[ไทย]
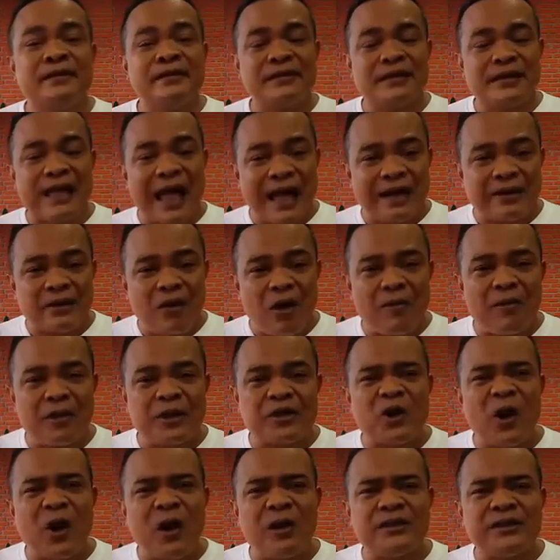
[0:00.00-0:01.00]
ทางนป
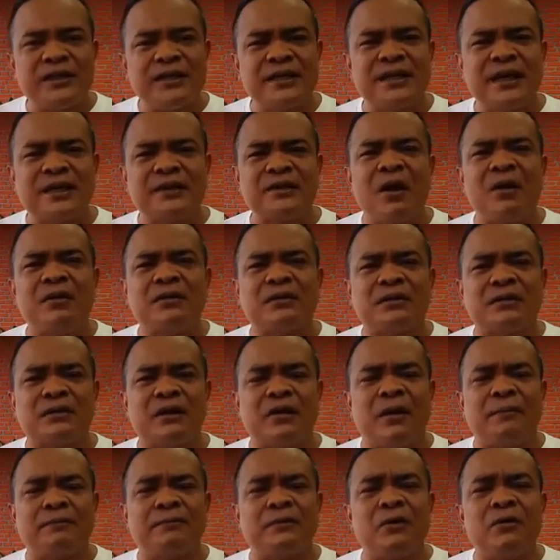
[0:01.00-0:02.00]
ชจึงจะต้องต
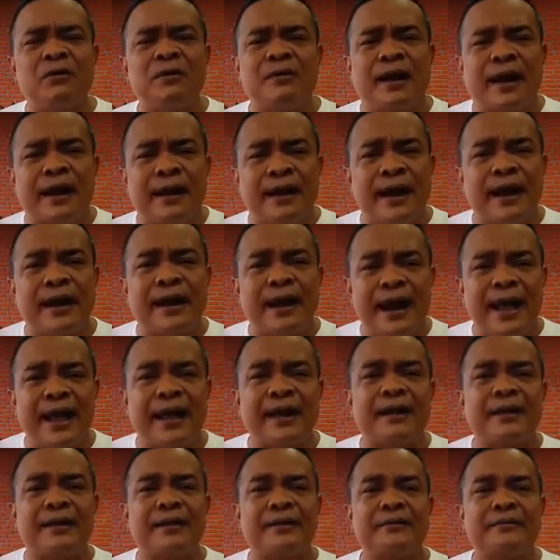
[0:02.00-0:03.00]
อบโต้กันแร
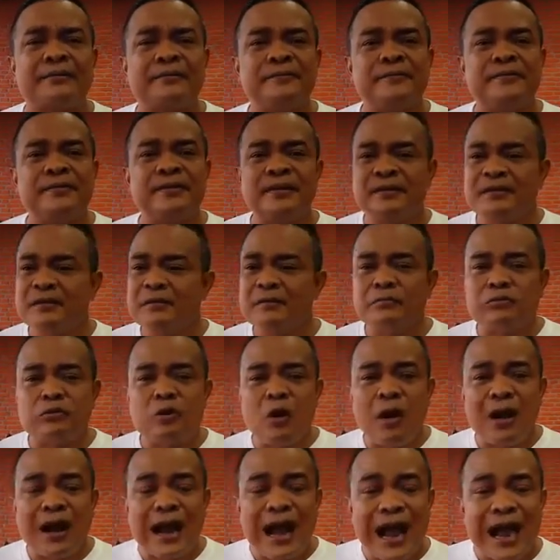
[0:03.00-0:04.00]
งๆเพ
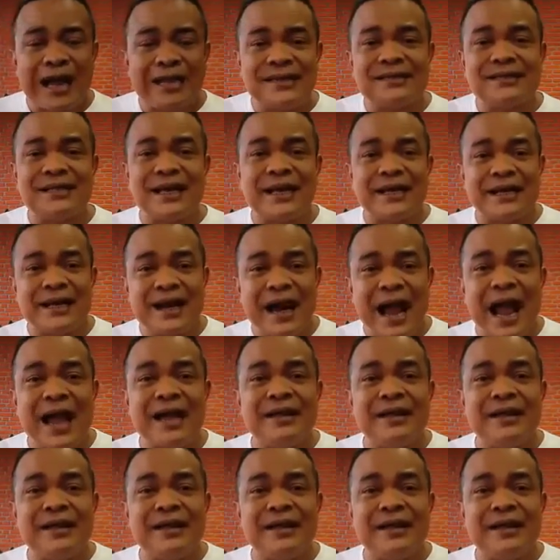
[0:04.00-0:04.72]
ราะการใส่ร้าย